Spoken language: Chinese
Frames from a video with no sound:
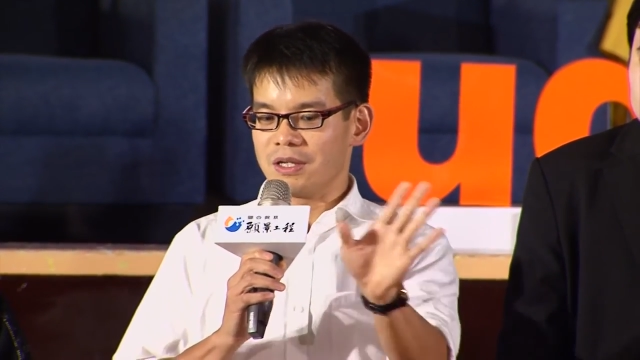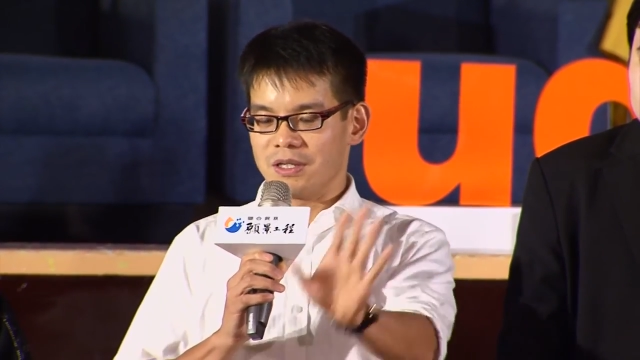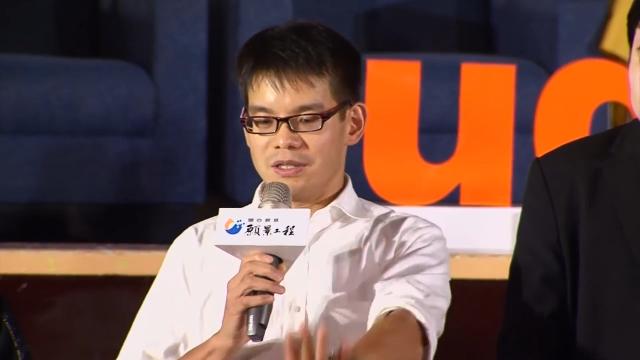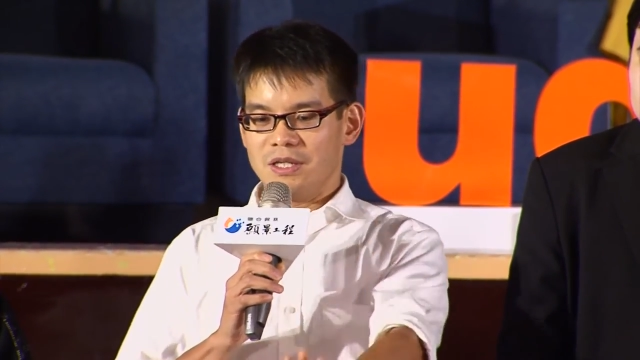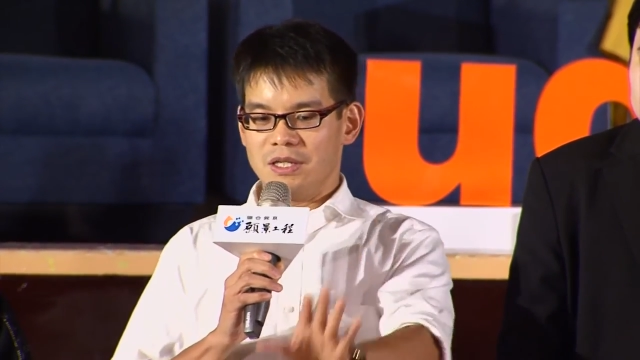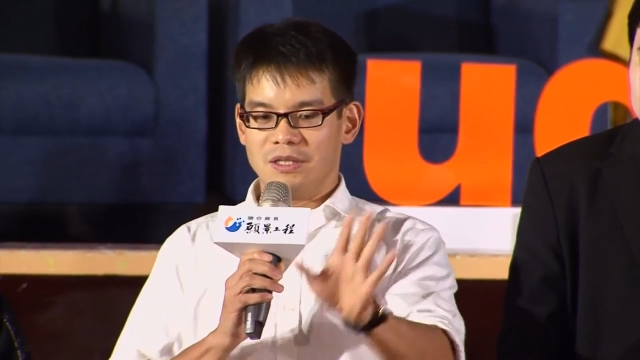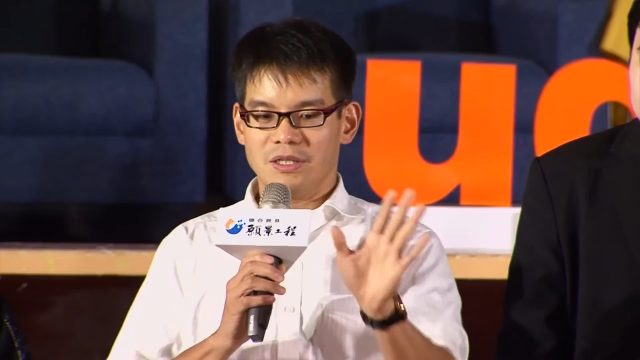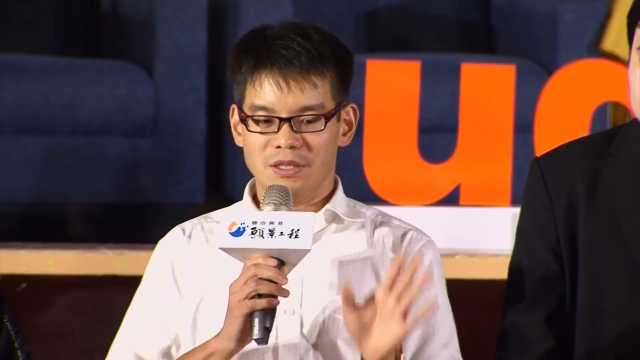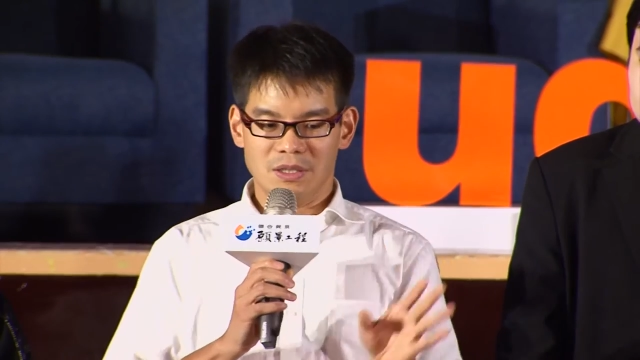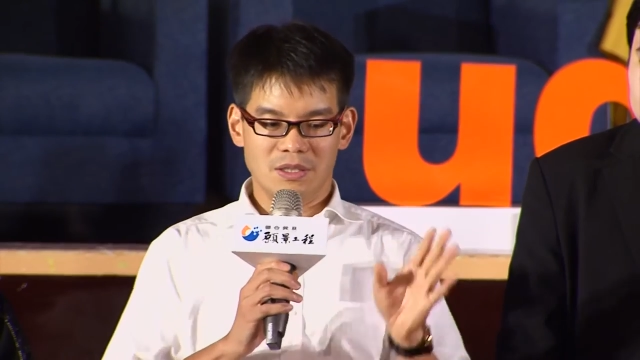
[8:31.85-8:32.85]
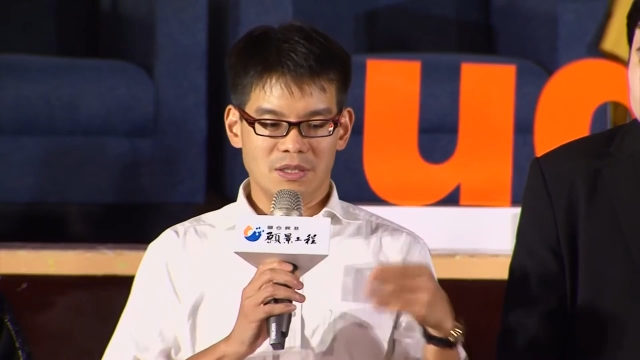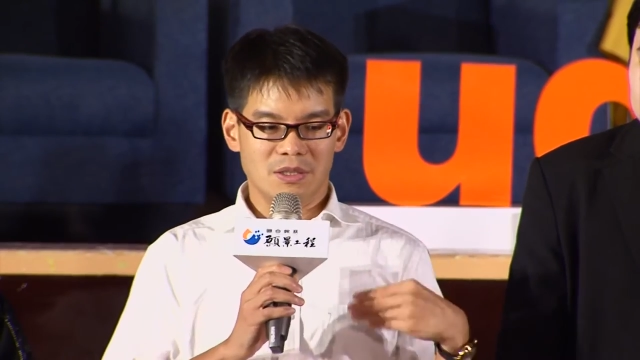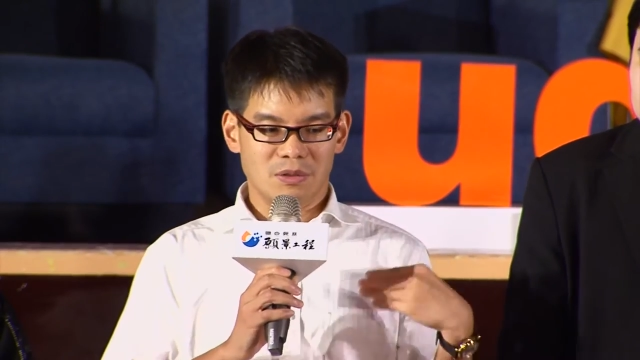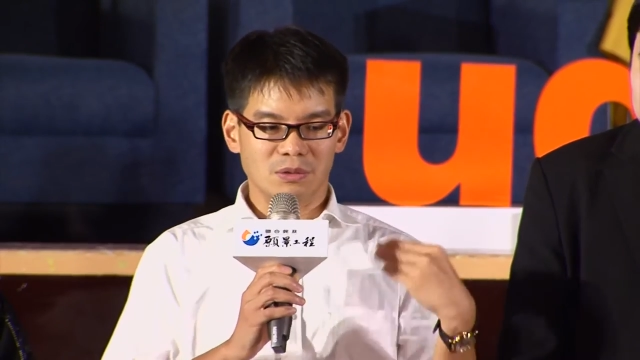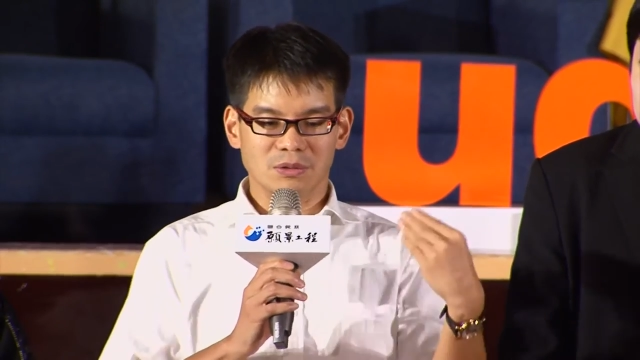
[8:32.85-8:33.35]
跟你提
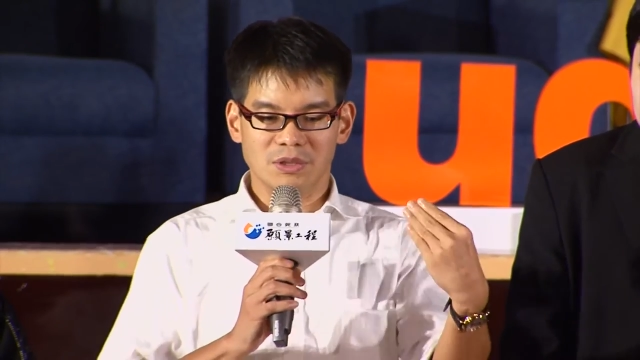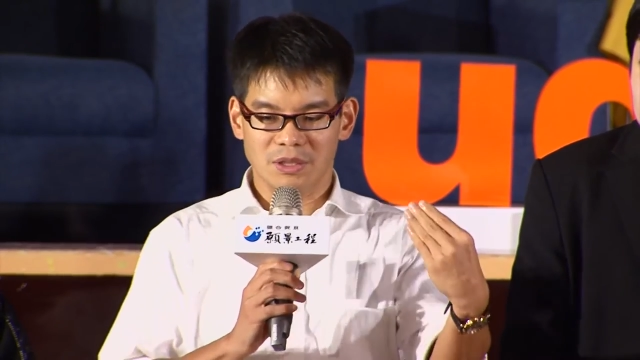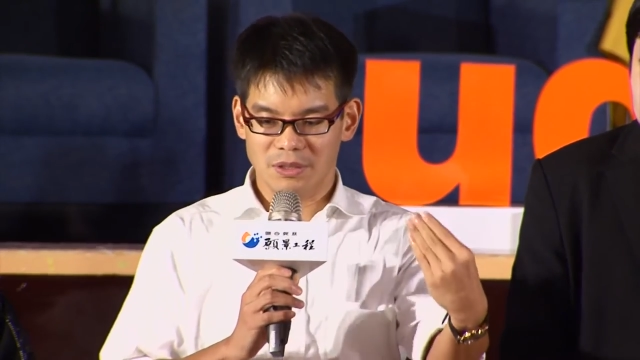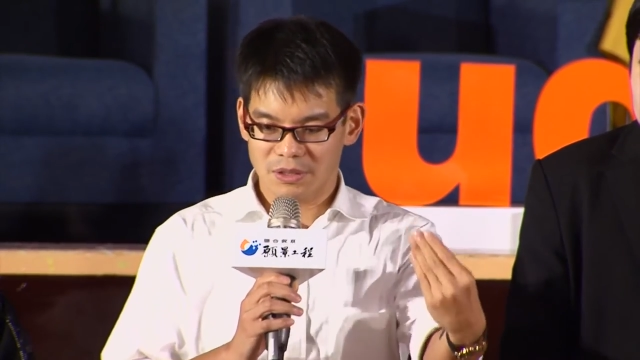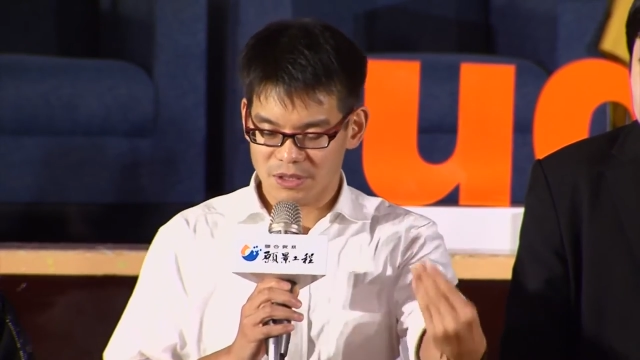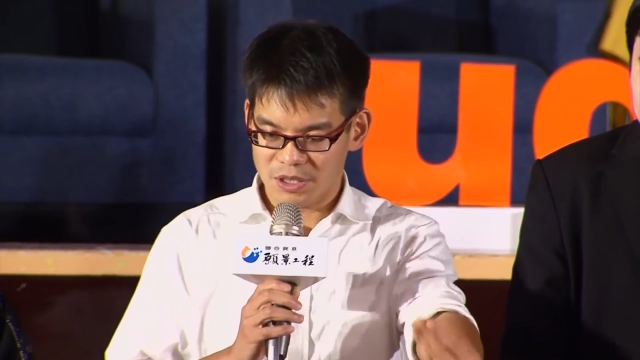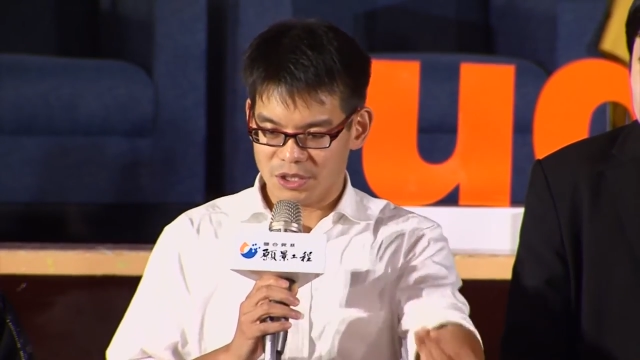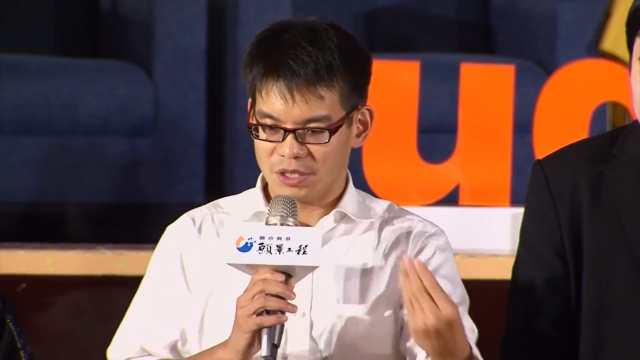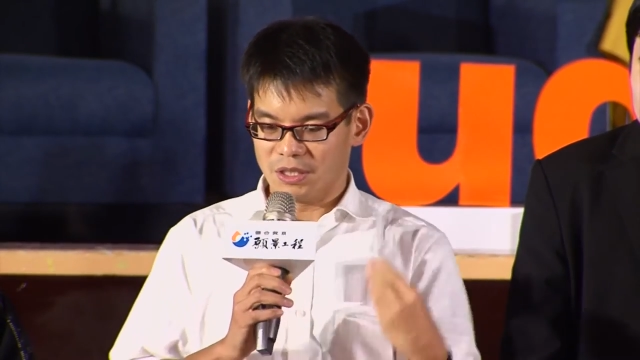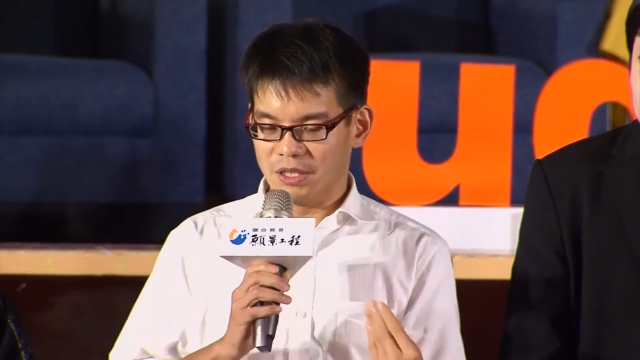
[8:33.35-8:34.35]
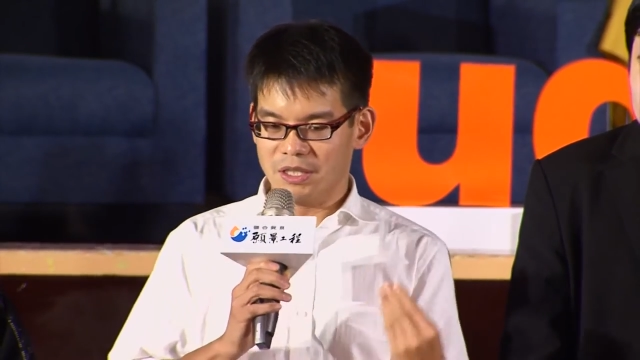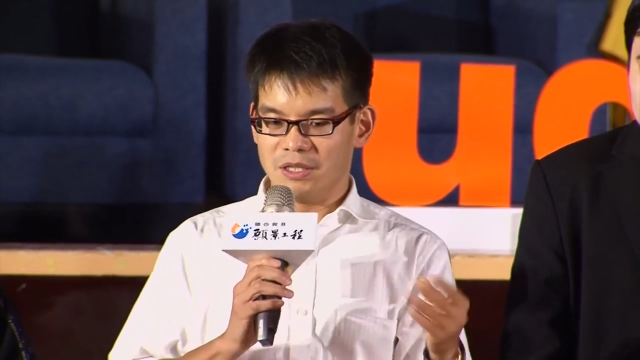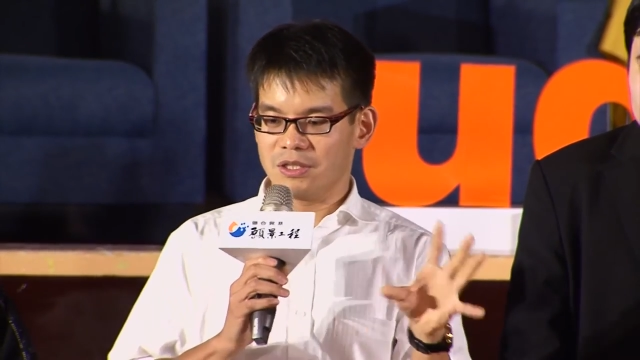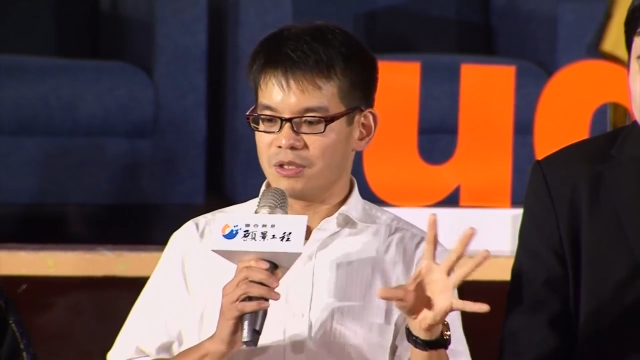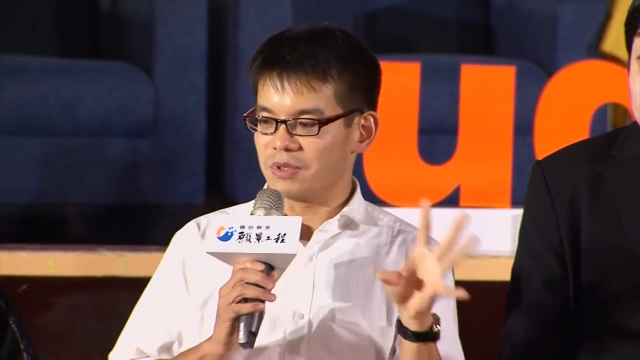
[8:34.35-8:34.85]
供的这些能
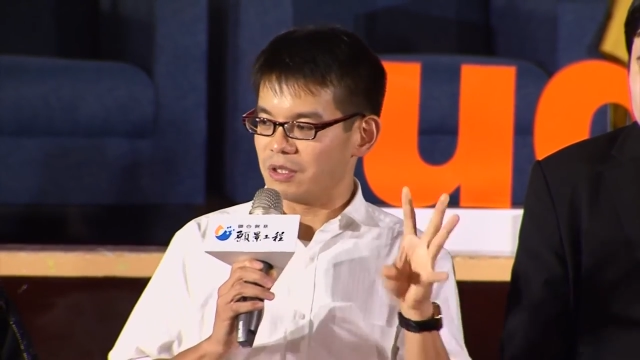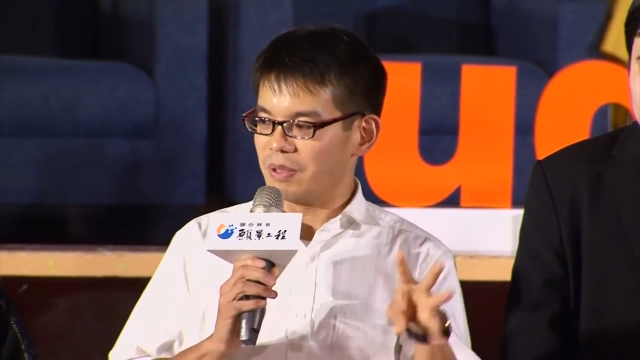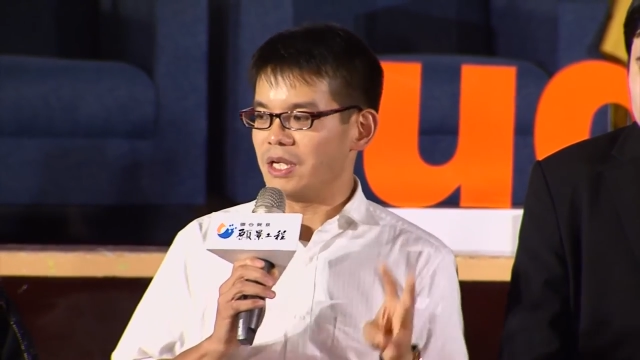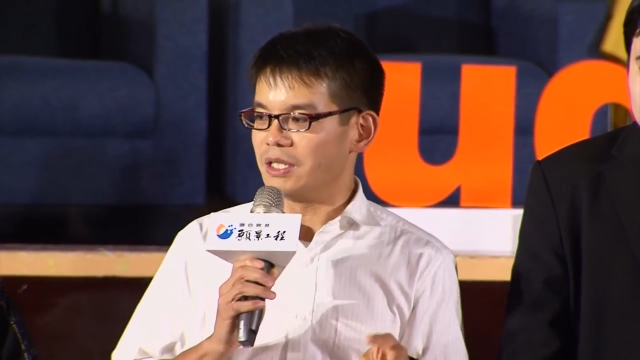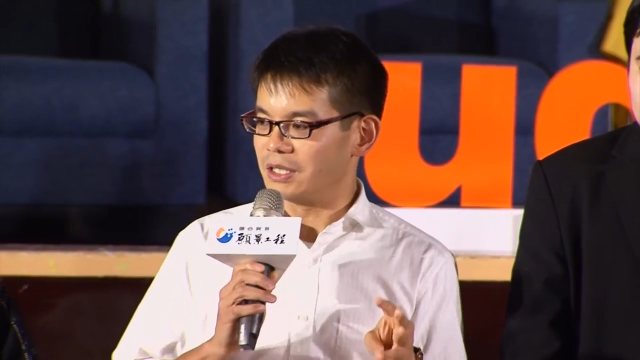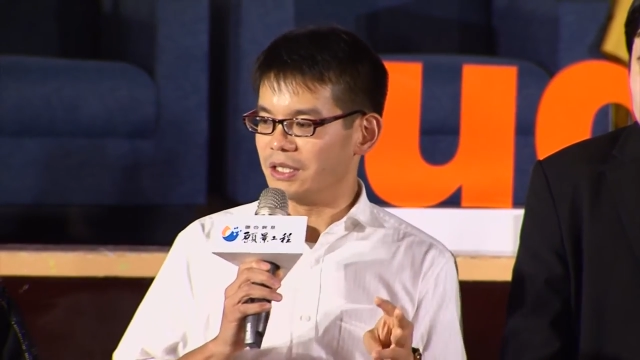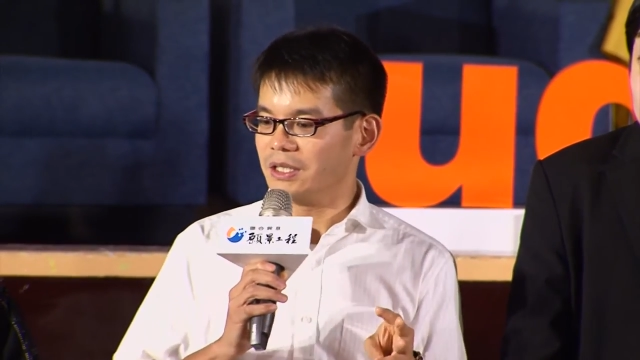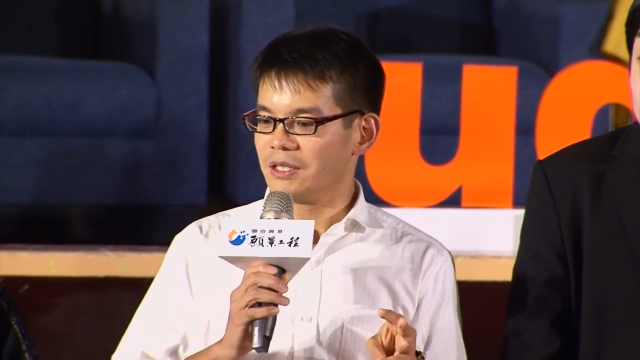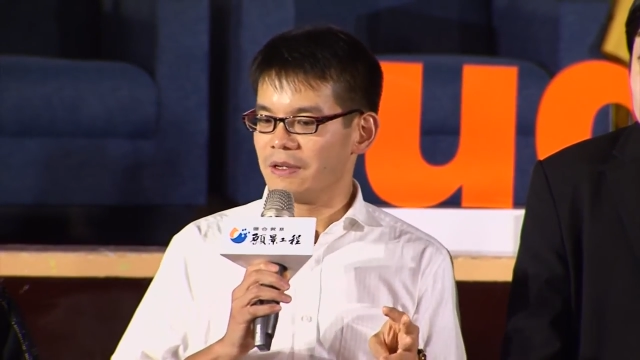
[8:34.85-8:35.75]
力是不是配合？